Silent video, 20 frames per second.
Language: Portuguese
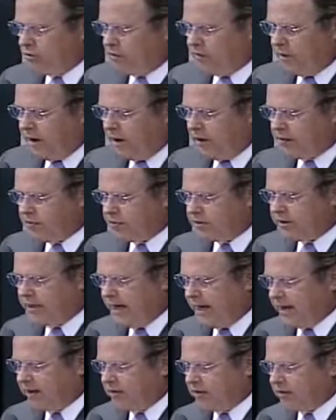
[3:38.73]
Mauro
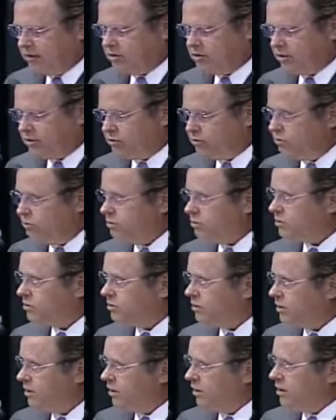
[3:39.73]
Zac de Jesus,
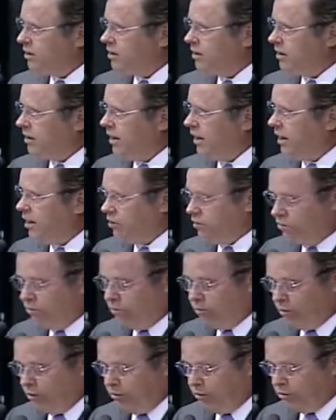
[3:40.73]
que é um
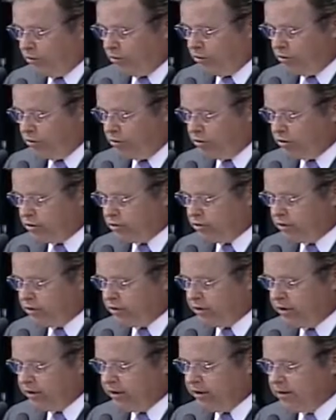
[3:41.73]
promotor de
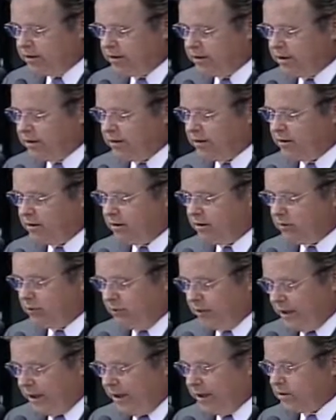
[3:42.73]
justiça, que
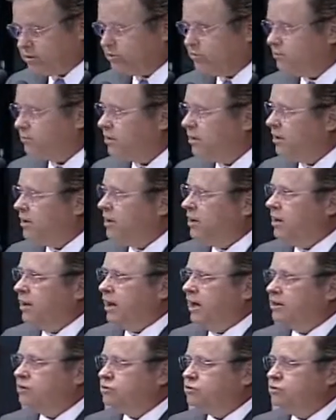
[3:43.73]
conheço
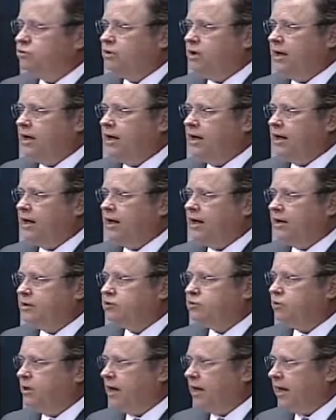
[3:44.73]
a sua, a
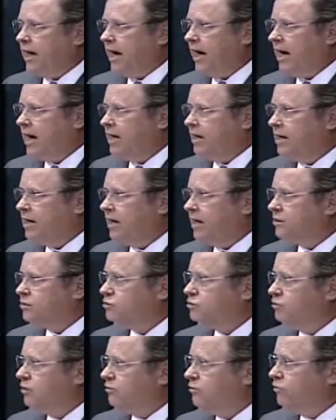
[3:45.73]
sua garra, a
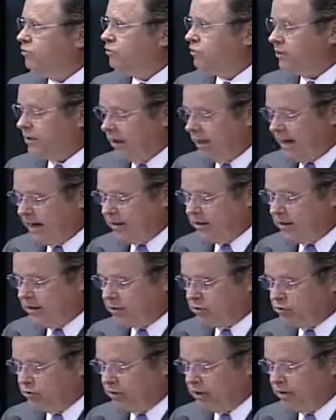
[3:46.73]
sua vontade e a
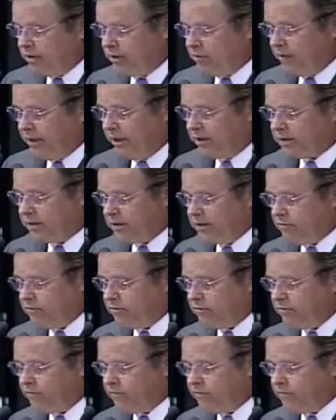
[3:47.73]
sua determinação,